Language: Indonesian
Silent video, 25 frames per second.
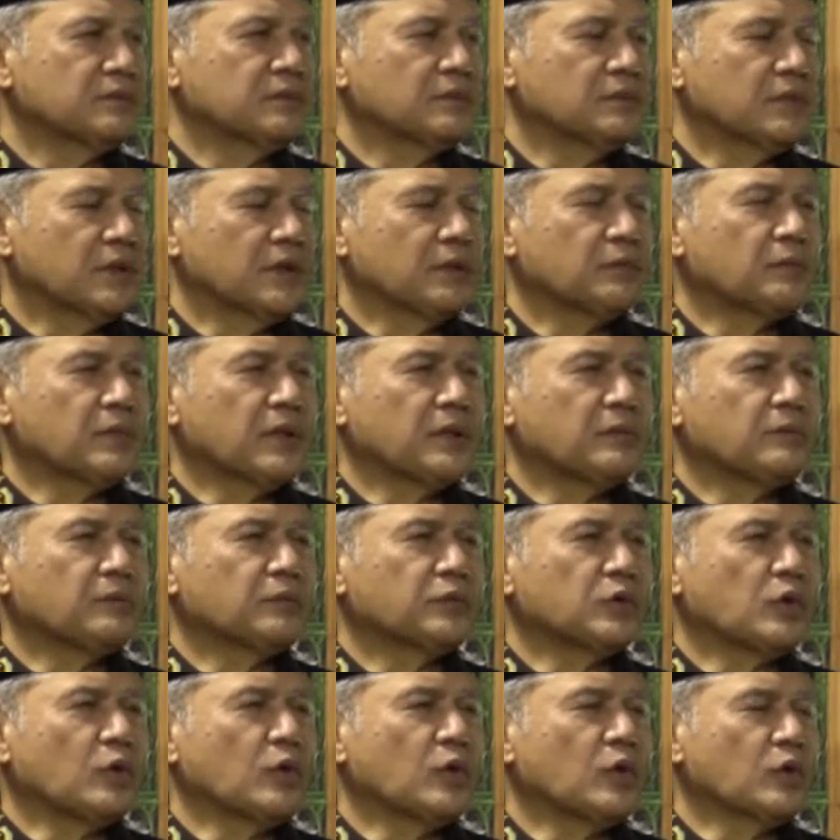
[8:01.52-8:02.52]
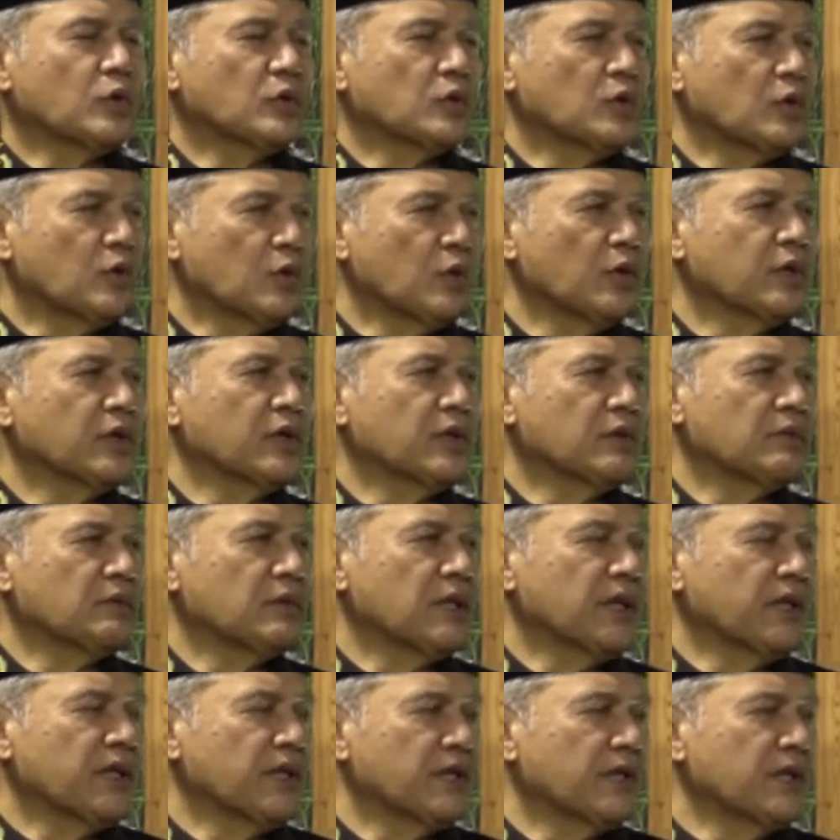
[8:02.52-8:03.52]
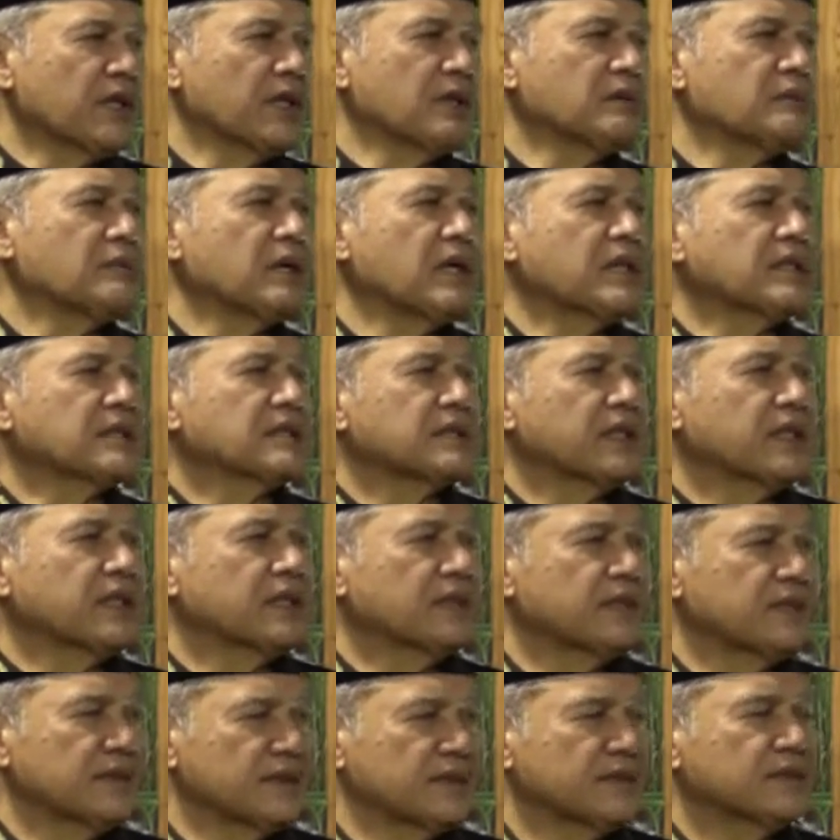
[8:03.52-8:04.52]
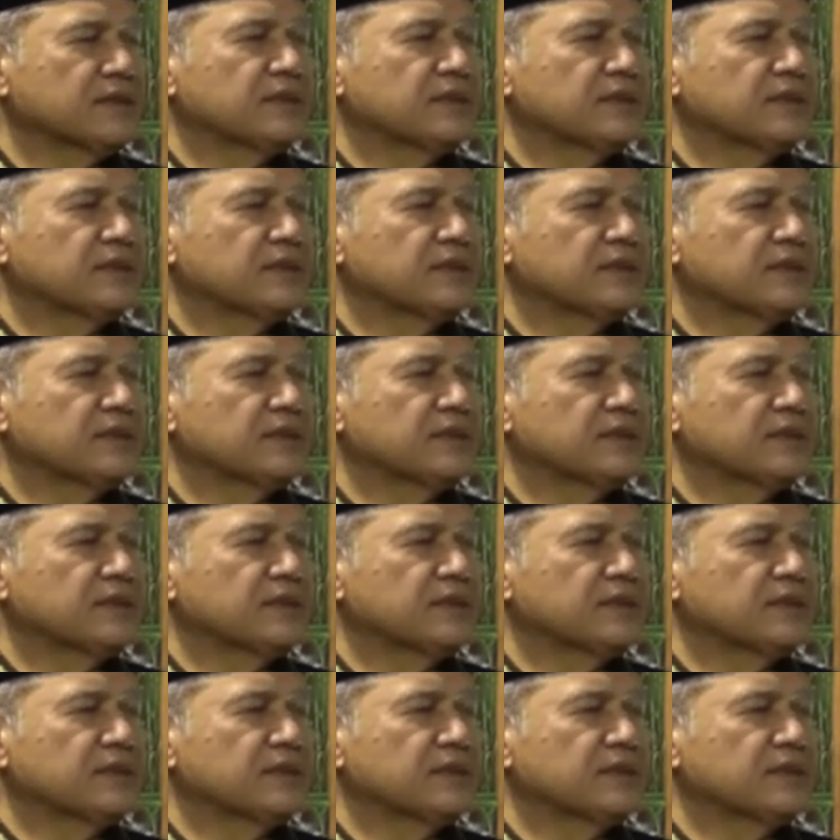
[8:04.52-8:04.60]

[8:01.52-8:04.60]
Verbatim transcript: apa tokoh-tokoh yang melahirkan bangsa ini.